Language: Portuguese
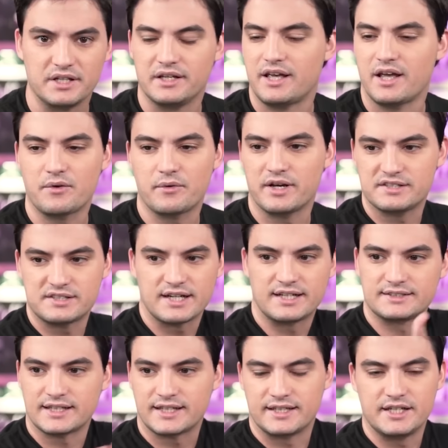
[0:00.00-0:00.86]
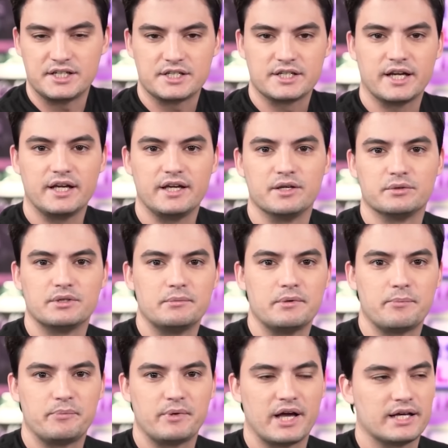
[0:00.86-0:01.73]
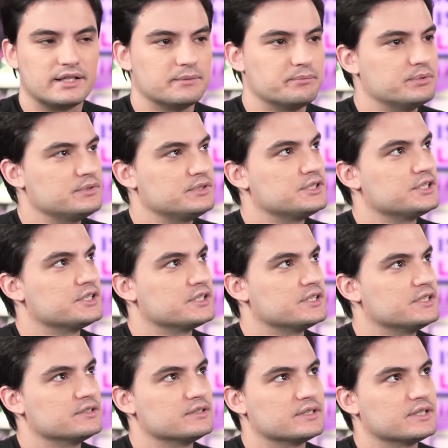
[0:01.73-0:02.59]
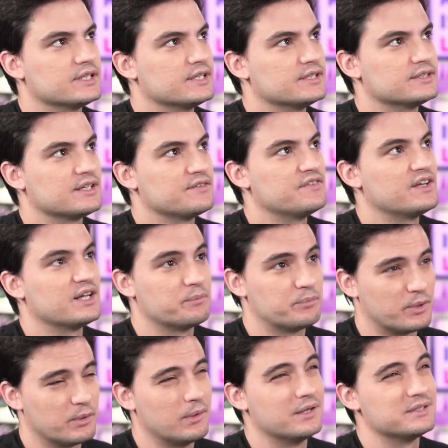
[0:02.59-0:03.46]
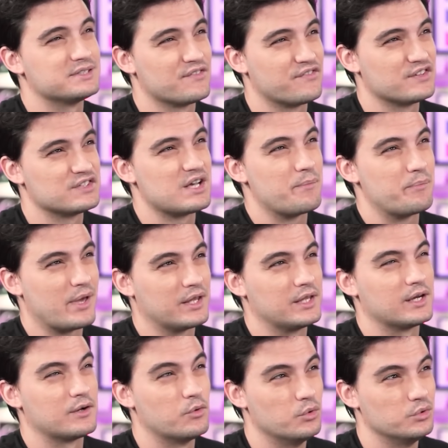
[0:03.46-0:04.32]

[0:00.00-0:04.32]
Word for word: Ninguém conhece a Agatha Christie, ninguém riu da minha piada. Putz, grilo, cara. Tá vendo o problema de você fazer uma piada